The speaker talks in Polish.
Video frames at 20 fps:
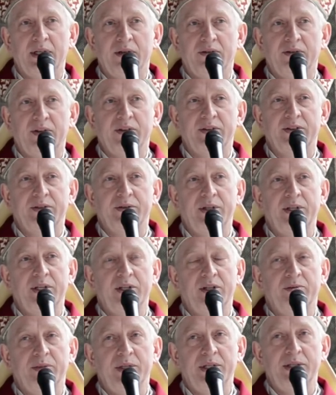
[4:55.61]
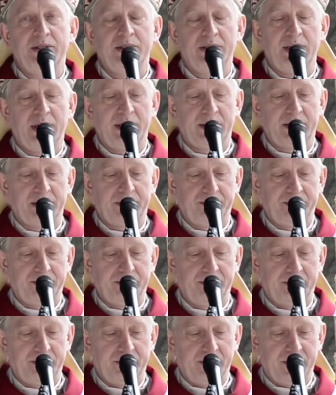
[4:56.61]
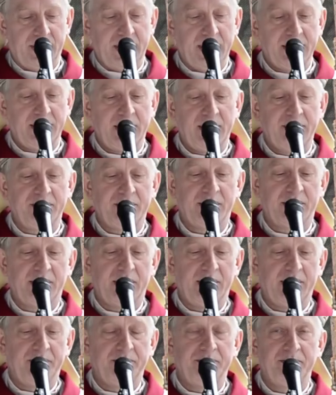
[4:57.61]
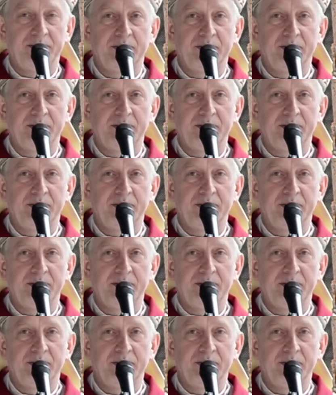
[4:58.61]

w tych swoich myślach nie zawsze,